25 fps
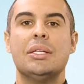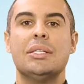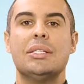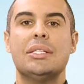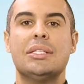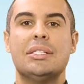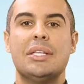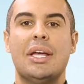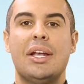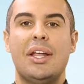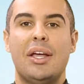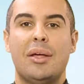
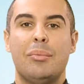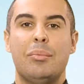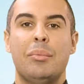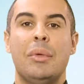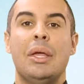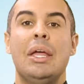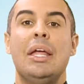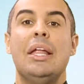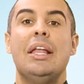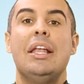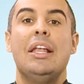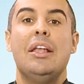السلام
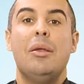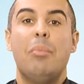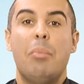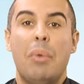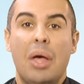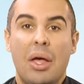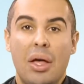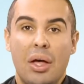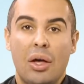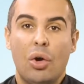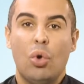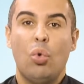
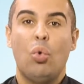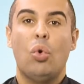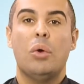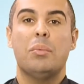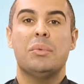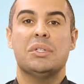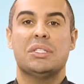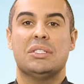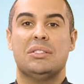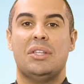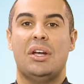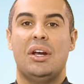الماء هو
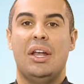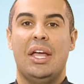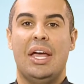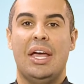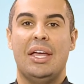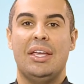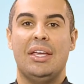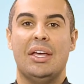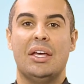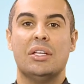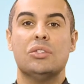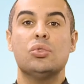مصدر
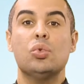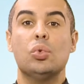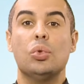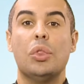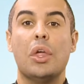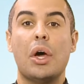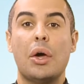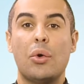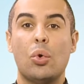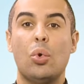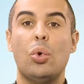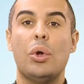الحياة
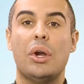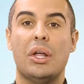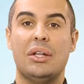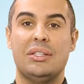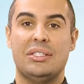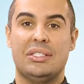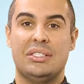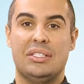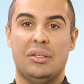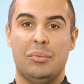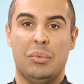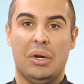وضرورة
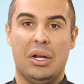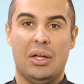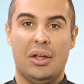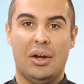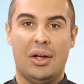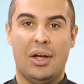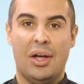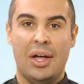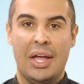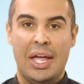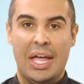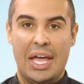
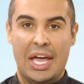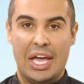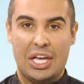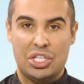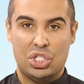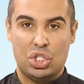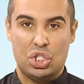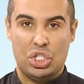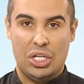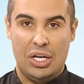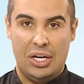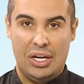لاستمرارها
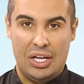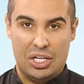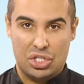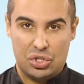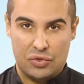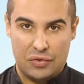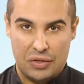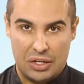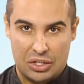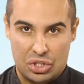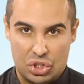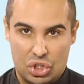هادشي
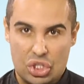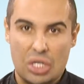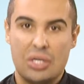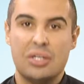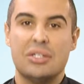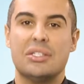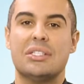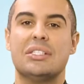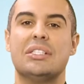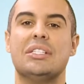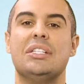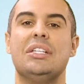علاش في هاد
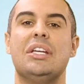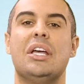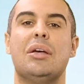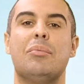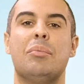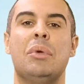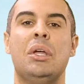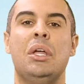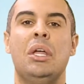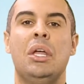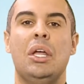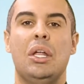شهر
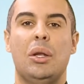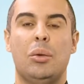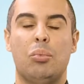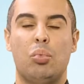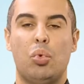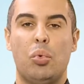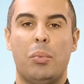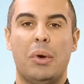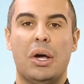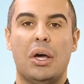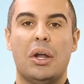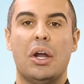الصيام
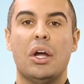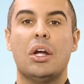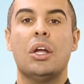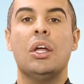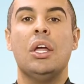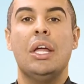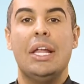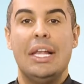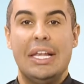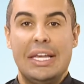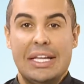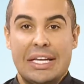المبارك
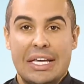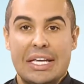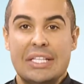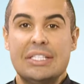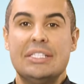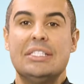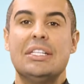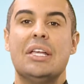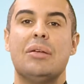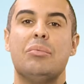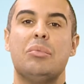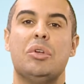اللي
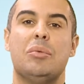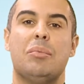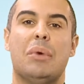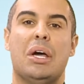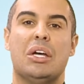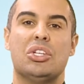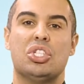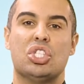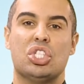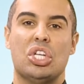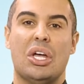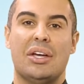كيتزامن
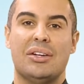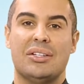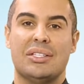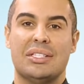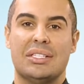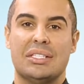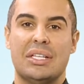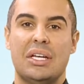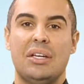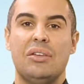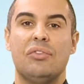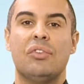مع الشهر
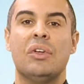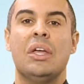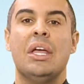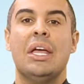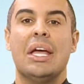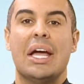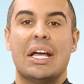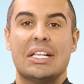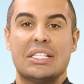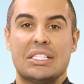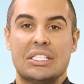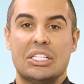الصيف
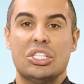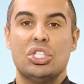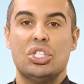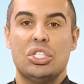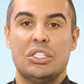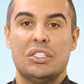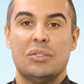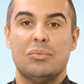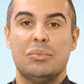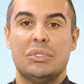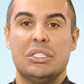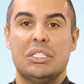خص
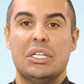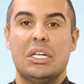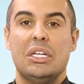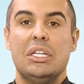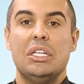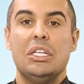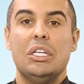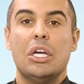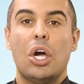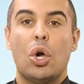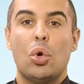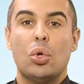الجسم
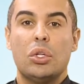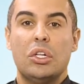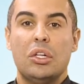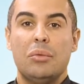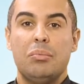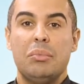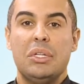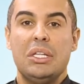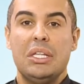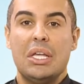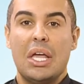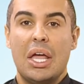ديالي ياخذ
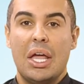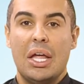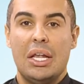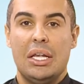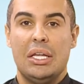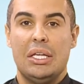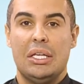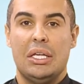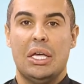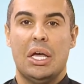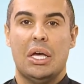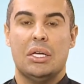المياه
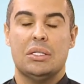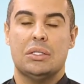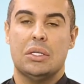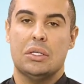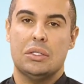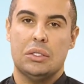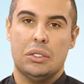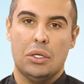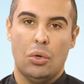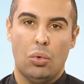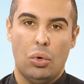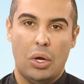اللي هي
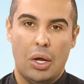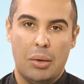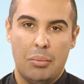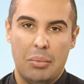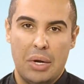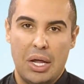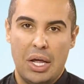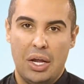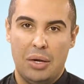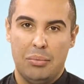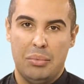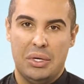اساسيه
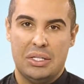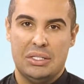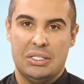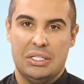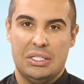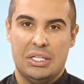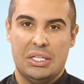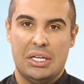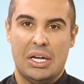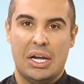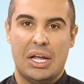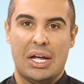والاملاح
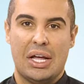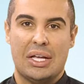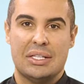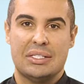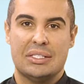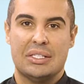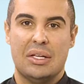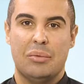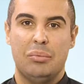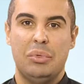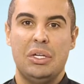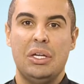المعدنيه اللي
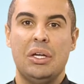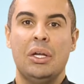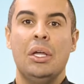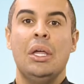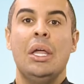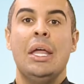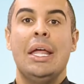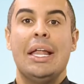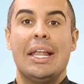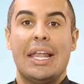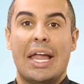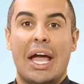خاصه به
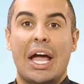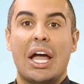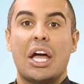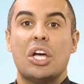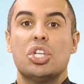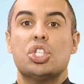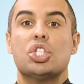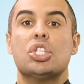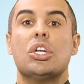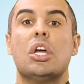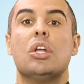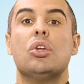
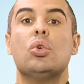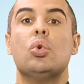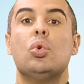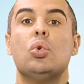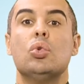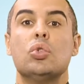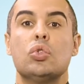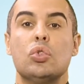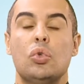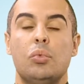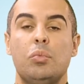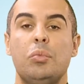لحقاش
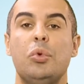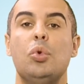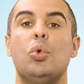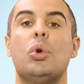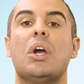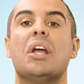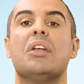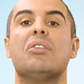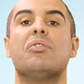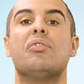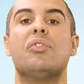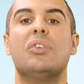كنكونسومي
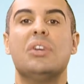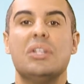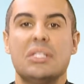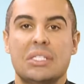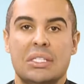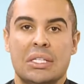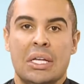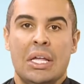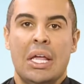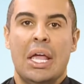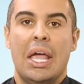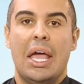
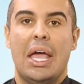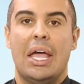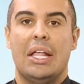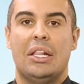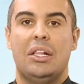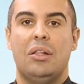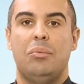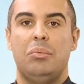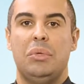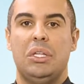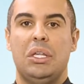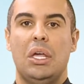وكنفرز
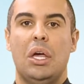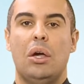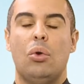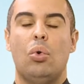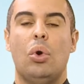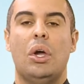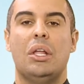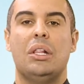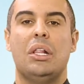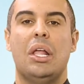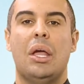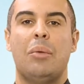هاد المياه
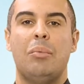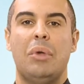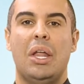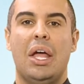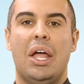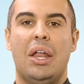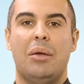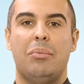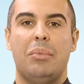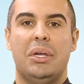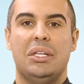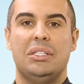وهاد
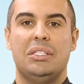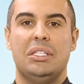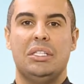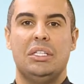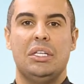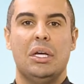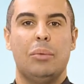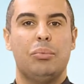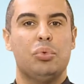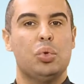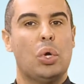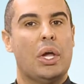الاملاح
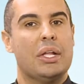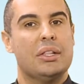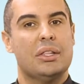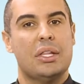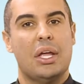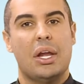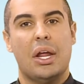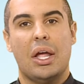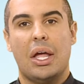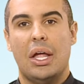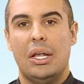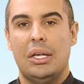المعدنيه بواحد
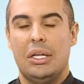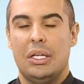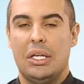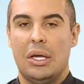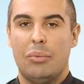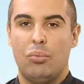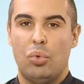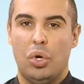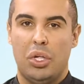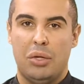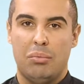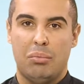الطريقه اللي هي
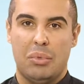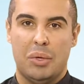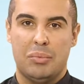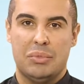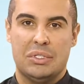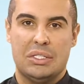مهمه